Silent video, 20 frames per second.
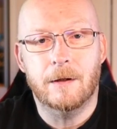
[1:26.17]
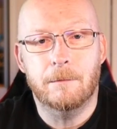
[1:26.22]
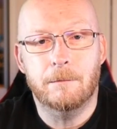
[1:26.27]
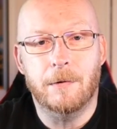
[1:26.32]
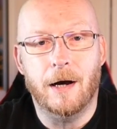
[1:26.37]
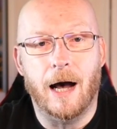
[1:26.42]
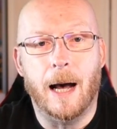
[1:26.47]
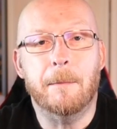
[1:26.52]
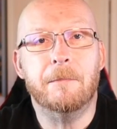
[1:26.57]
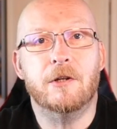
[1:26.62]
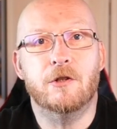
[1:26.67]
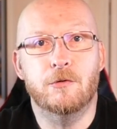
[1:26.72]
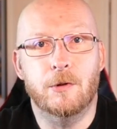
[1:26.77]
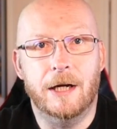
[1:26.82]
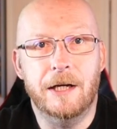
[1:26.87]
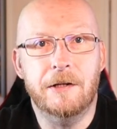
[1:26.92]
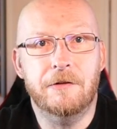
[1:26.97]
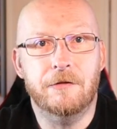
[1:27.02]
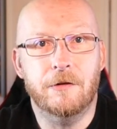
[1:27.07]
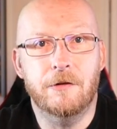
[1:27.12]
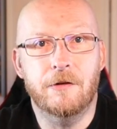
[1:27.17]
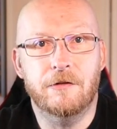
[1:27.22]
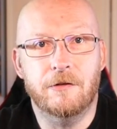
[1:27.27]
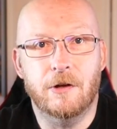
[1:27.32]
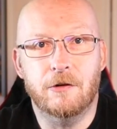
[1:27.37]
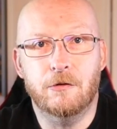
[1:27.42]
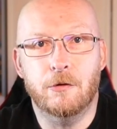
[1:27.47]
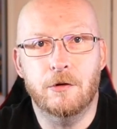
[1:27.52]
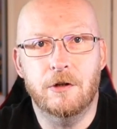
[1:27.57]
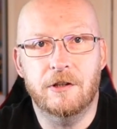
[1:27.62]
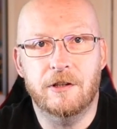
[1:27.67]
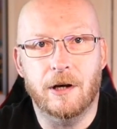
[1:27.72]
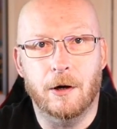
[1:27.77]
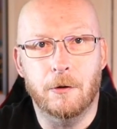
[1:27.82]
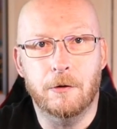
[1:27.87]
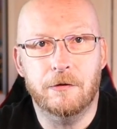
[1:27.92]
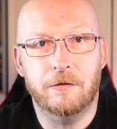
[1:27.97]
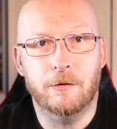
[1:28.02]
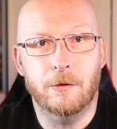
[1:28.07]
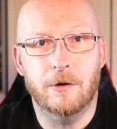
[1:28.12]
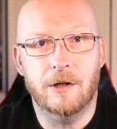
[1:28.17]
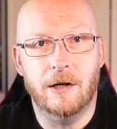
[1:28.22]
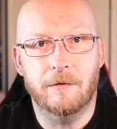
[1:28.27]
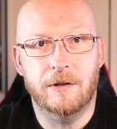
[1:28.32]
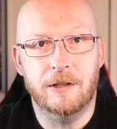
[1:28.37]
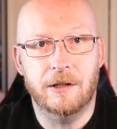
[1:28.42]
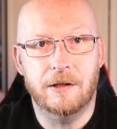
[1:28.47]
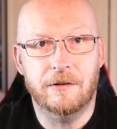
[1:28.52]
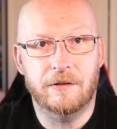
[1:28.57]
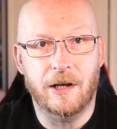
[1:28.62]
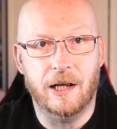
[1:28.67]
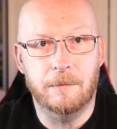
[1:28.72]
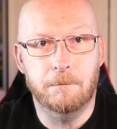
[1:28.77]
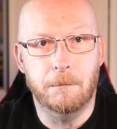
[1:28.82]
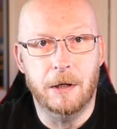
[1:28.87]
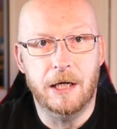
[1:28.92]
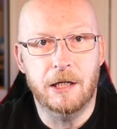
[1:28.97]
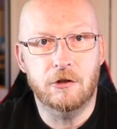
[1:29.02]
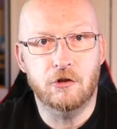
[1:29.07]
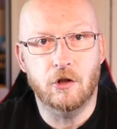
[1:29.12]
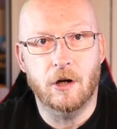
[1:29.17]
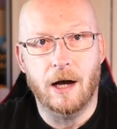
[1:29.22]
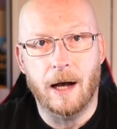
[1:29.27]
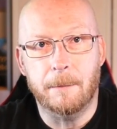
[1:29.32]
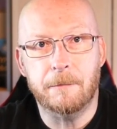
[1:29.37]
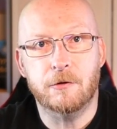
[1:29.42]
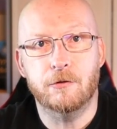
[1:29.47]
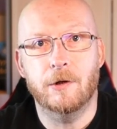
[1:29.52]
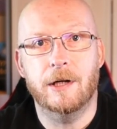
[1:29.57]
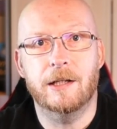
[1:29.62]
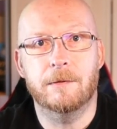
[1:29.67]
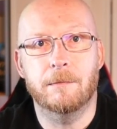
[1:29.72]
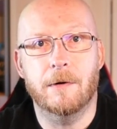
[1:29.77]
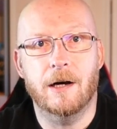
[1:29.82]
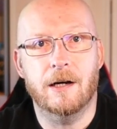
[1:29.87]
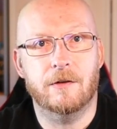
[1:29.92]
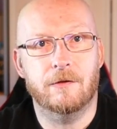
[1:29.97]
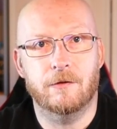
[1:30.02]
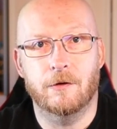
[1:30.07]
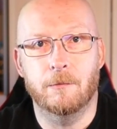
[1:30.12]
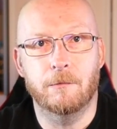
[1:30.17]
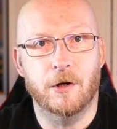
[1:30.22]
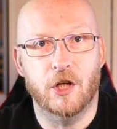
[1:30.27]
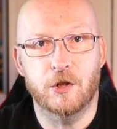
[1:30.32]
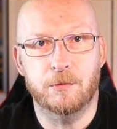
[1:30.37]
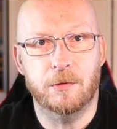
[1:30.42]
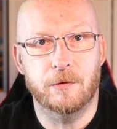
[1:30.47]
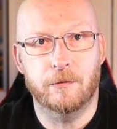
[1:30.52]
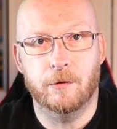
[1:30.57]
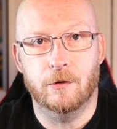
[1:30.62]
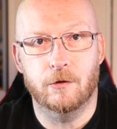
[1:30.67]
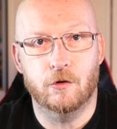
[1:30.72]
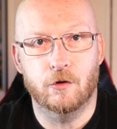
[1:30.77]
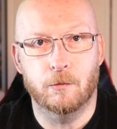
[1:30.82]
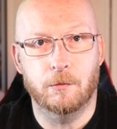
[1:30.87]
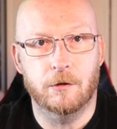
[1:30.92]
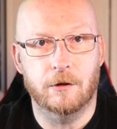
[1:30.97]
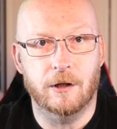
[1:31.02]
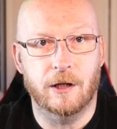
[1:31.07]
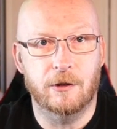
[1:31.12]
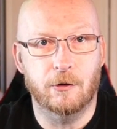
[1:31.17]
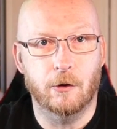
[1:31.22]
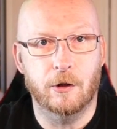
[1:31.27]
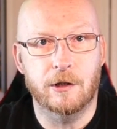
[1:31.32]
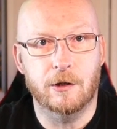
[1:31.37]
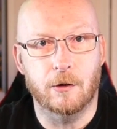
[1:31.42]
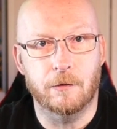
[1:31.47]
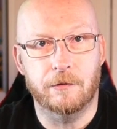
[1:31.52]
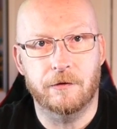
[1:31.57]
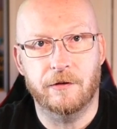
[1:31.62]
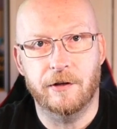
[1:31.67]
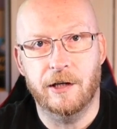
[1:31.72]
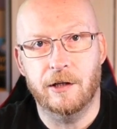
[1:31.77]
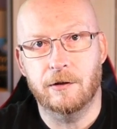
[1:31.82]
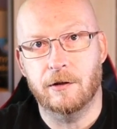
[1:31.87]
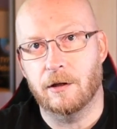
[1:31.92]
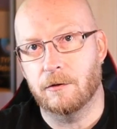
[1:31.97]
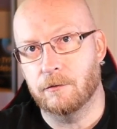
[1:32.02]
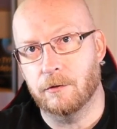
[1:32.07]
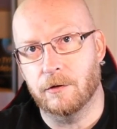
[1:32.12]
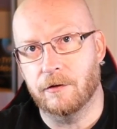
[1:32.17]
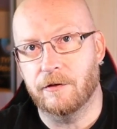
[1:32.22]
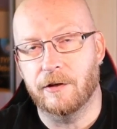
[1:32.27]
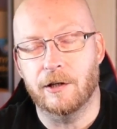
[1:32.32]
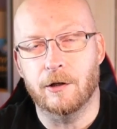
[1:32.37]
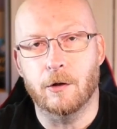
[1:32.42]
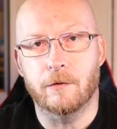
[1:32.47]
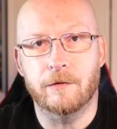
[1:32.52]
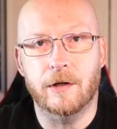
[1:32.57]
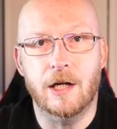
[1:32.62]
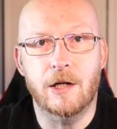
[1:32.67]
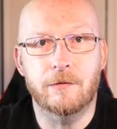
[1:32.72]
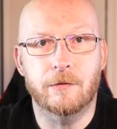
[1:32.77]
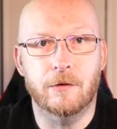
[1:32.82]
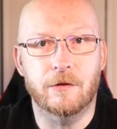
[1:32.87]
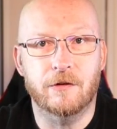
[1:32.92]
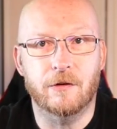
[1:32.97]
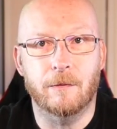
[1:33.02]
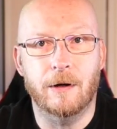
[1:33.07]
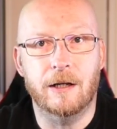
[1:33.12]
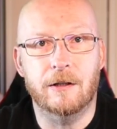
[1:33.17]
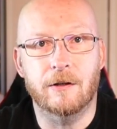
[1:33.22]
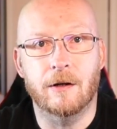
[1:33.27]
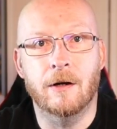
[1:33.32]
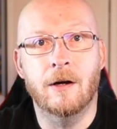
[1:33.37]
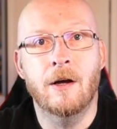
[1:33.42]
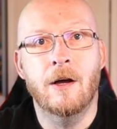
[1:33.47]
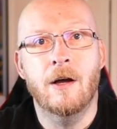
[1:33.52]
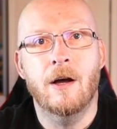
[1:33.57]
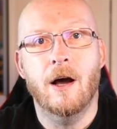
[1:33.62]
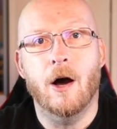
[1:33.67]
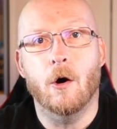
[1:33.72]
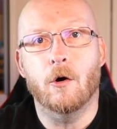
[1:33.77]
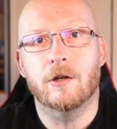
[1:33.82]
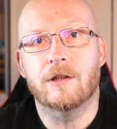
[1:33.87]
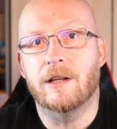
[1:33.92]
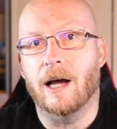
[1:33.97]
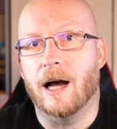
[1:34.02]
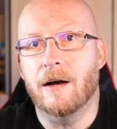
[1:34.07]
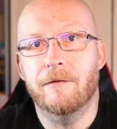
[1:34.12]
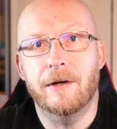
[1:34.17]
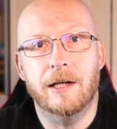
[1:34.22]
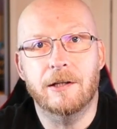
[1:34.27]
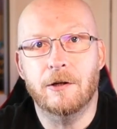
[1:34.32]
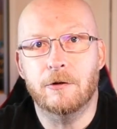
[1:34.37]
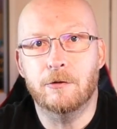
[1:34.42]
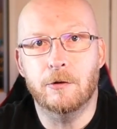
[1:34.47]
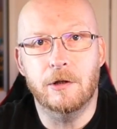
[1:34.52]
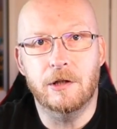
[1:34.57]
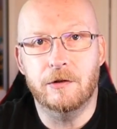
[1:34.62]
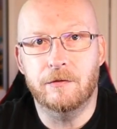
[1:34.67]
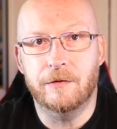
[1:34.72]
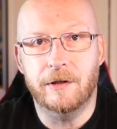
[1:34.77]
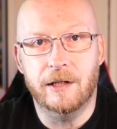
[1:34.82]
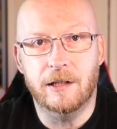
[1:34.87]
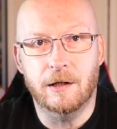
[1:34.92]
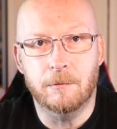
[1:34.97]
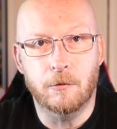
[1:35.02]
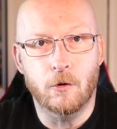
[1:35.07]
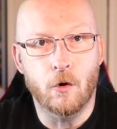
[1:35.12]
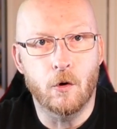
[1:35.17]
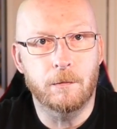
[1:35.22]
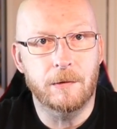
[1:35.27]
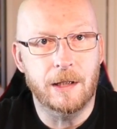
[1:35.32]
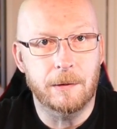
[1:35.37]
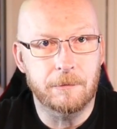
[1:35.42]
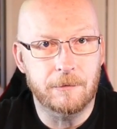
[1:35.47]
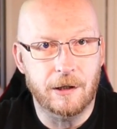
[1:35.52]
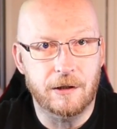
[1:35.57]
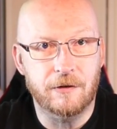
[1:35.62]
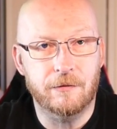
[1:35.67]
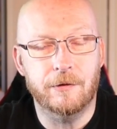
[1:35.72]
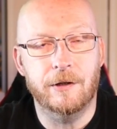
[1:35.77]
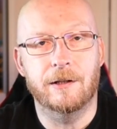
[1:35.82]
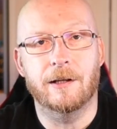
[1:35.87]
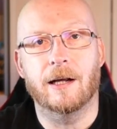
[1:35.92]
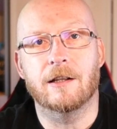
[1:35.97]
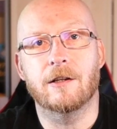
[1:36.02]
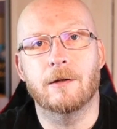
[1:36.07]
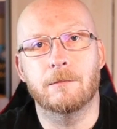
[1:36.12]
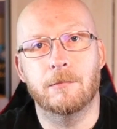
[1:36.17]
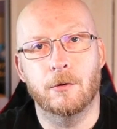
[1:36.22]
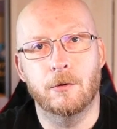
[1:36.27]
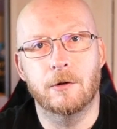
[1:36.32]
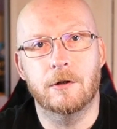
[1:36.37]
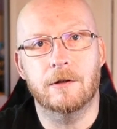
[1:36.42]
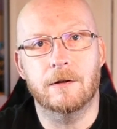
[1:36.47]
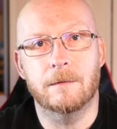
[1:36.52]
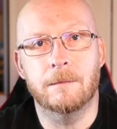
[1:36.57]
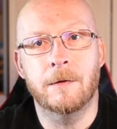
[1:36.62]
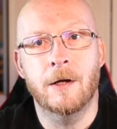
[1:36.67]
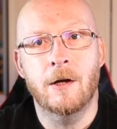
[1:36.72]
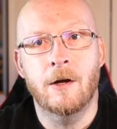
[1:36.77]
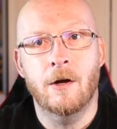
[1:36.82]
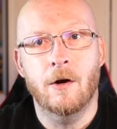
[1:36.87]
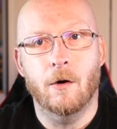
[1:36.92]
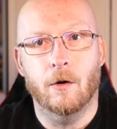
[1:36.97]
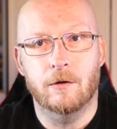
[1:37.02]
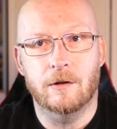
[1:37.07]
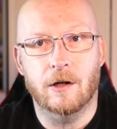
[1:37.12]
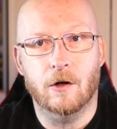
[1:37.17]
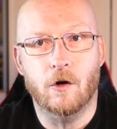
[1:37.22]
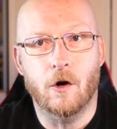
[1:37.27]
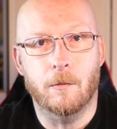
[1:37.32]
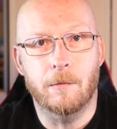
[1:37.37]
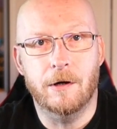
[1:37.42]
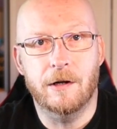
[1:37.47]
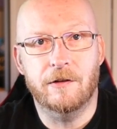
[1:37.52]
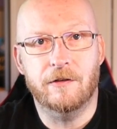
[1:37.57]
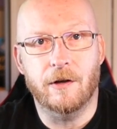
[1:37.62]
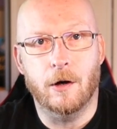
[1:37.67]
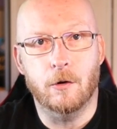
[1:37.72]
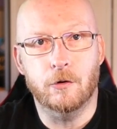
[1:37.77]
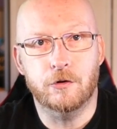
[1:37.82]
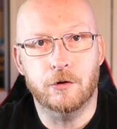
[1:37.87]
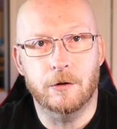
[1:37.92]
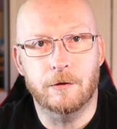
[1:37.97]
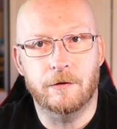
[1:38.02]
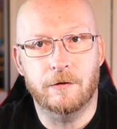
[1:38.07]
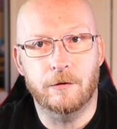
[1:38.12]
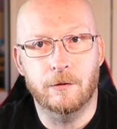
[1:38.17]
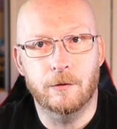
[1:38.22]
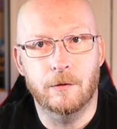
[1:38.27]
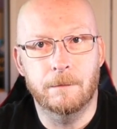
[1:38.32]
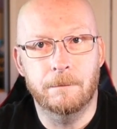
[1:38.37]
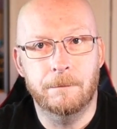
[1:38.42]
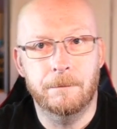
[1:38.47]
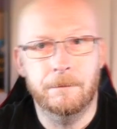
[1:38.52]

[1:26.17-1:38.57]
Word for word: Bei Upgrades ist es natürlich auch so, ja, wenn ihr jetzt einen Major Upgrade macht, zum Beispiel von Typo 3.9 auf 10, dann von 10 auf 11 und so weiter, auch da werden natürlich Fehler behoben, neben ganz vielen anderen Punkten. Und da kommen wir jetzt auch schon zu